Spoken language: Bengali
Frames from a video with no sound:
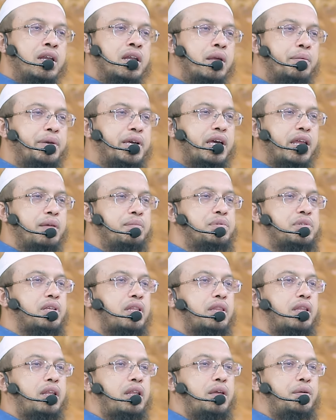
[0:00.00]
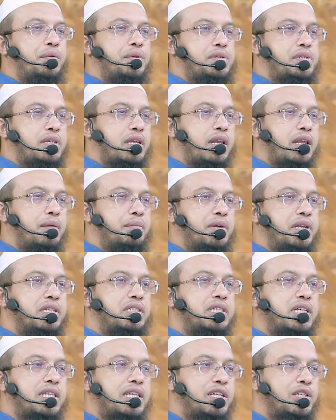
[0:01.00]
নবী করিম সাল্লাহ সাল্লামের
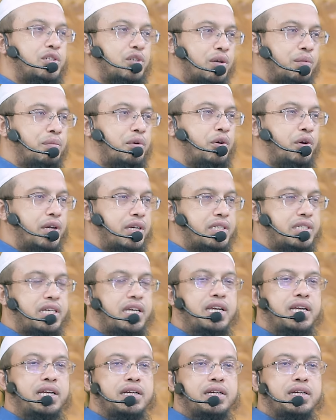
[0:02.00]
যেদিন জন্ম হয়েছে